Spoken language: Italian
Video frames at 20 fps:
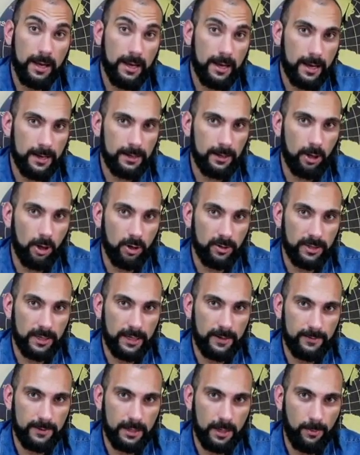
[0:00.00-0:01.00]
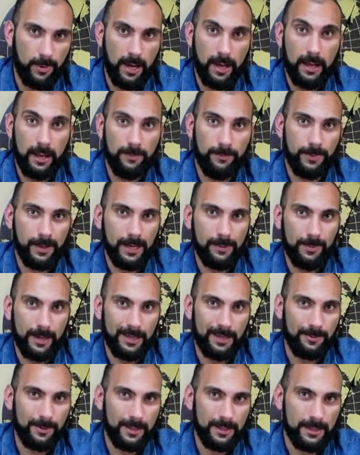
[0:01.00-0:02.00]
e di cosa devi sapere prima
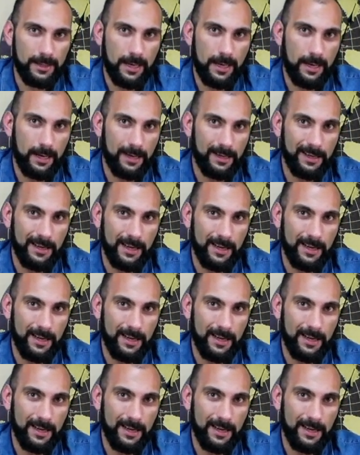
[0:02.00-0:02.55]
di pensare di